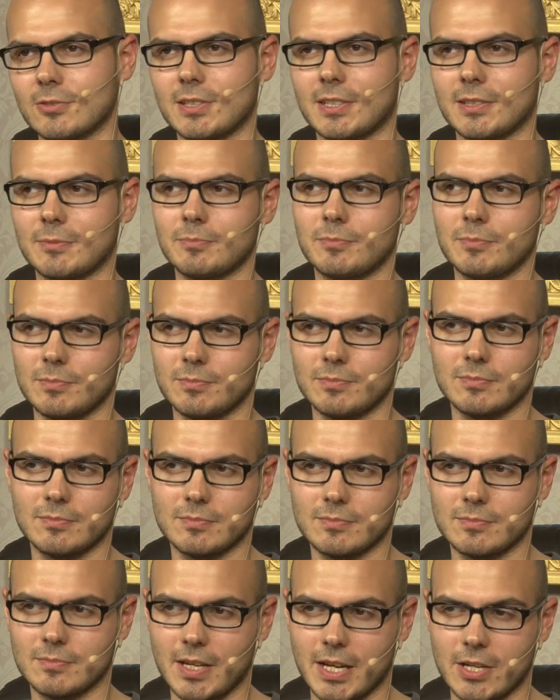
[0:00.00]
oder
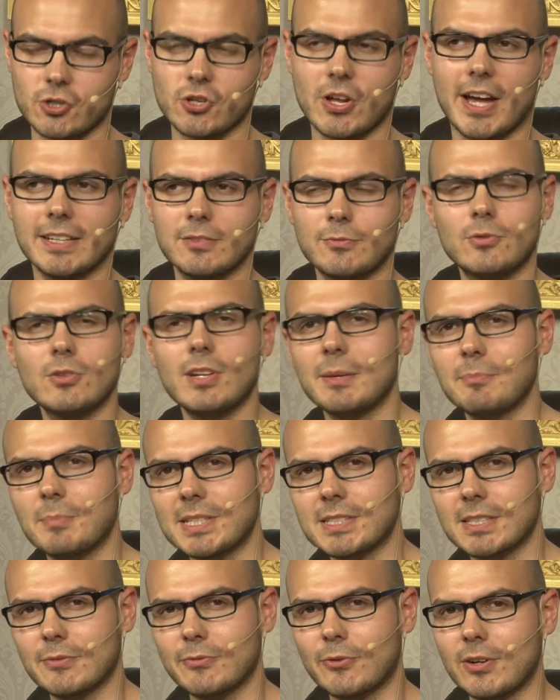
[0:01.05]
er scheint wohl ein
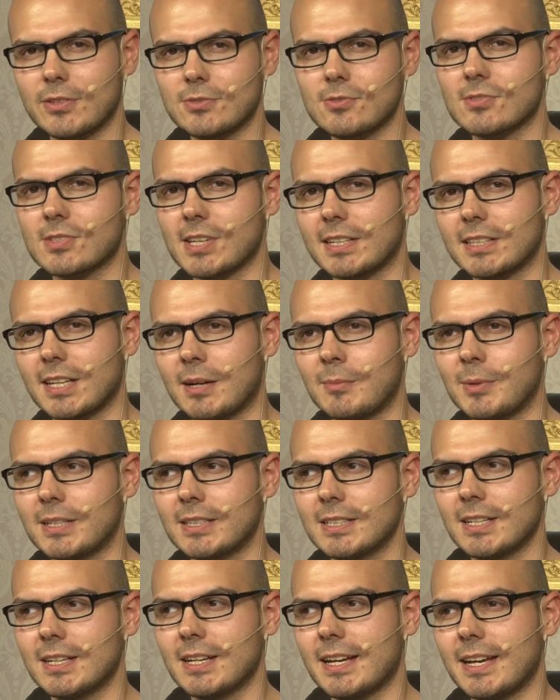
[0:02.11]
bester Freund zu sein, aber
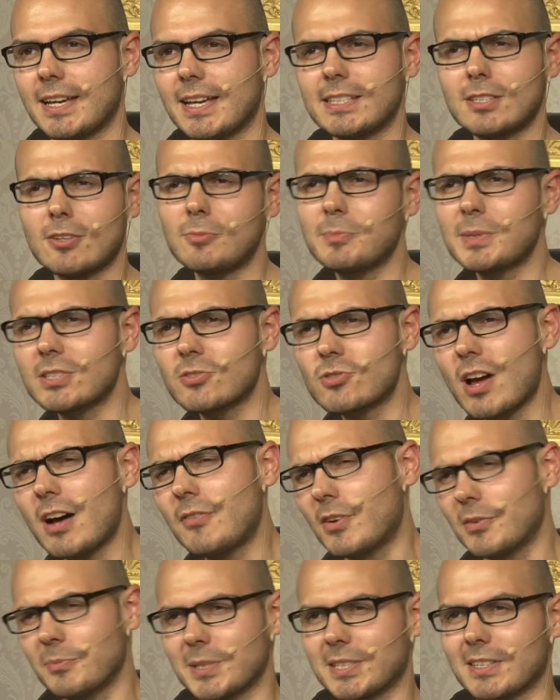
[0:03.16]
er ist auch ein bisschen
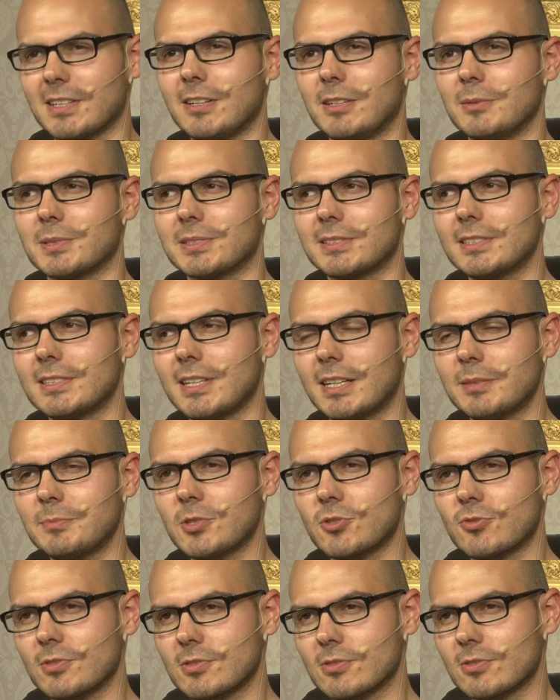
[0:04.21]
scharf auf mich, glaube ich. Ne? Der hat
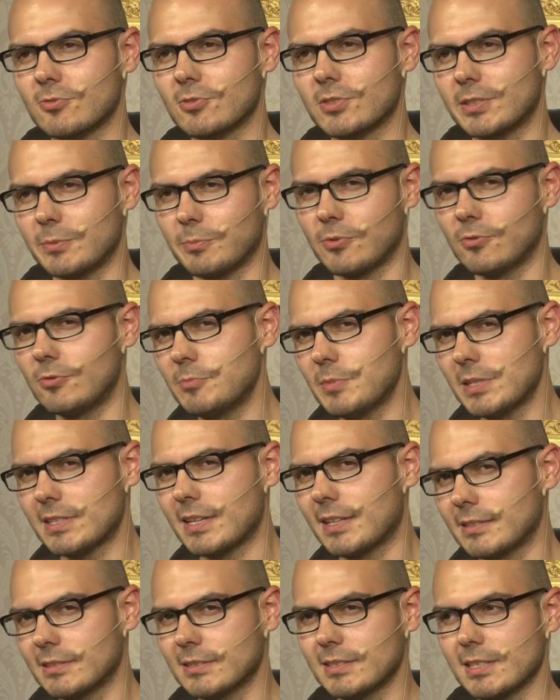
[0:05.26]
mir schon so durch die Blume
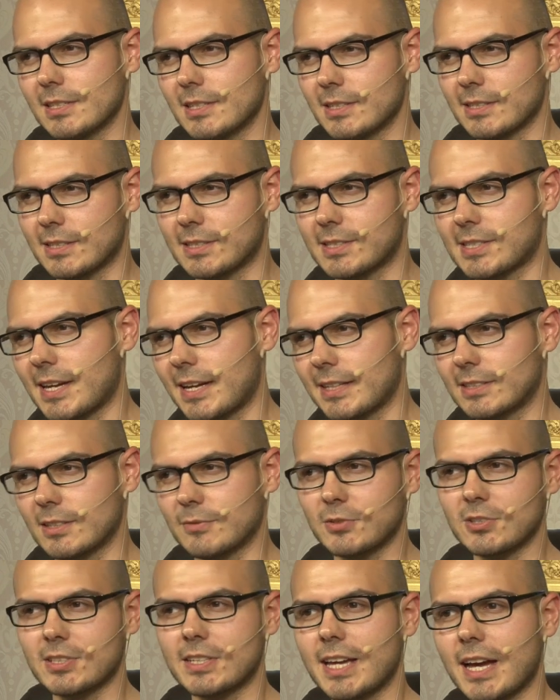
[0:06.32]
dann gezeigt,
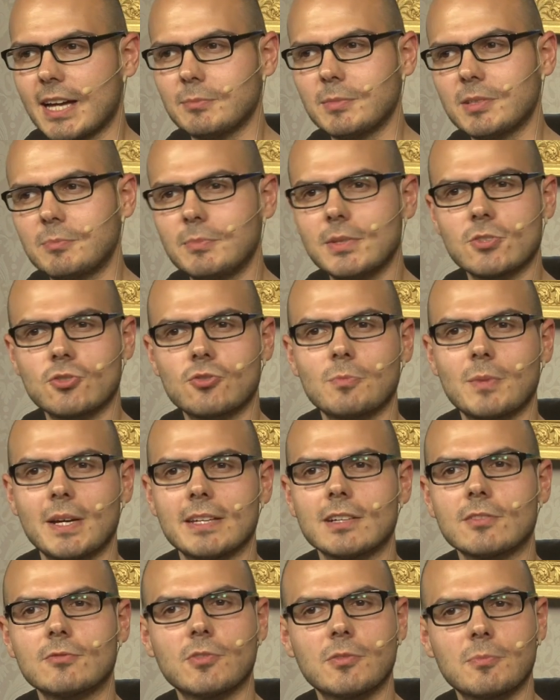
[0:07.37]
er würde gern mit mir schon mal
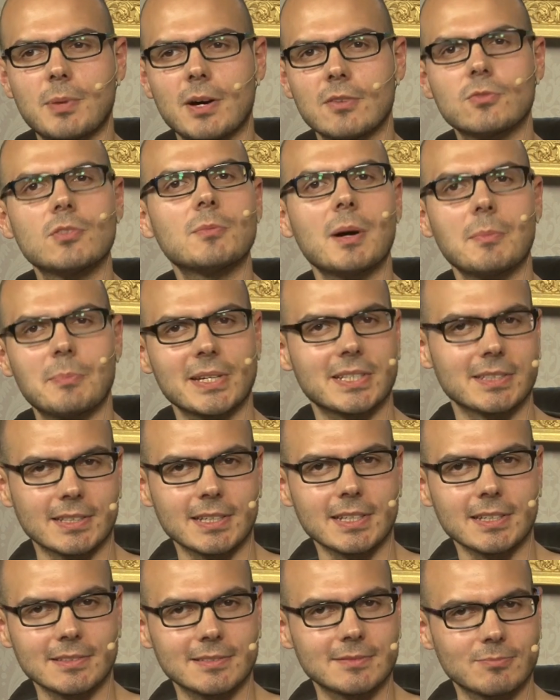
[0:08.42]
irgendwo ein paar Würmer picken
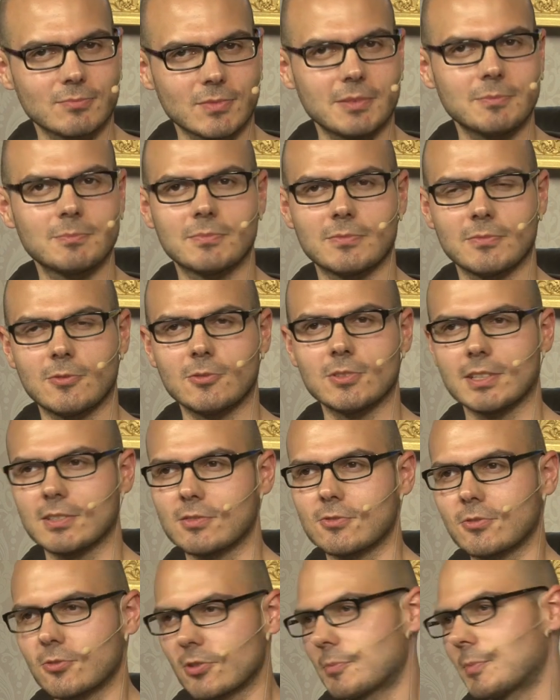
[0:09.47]
gehen. Ne? Oder
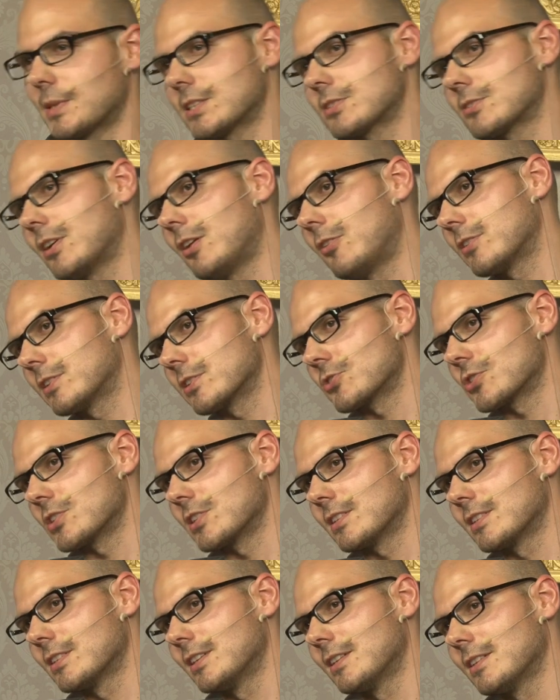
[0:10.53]
so drückt man das doch auch
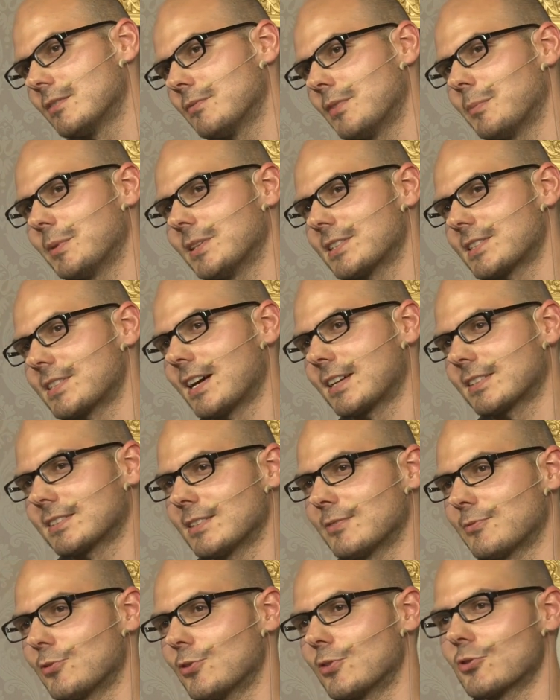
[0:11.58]
Regie, wenn man das sagt
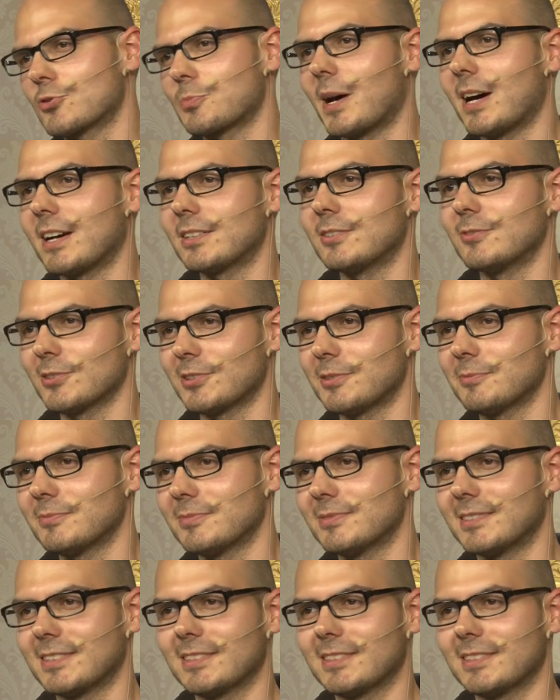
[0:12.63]
in Vögelsprache, oder? Ja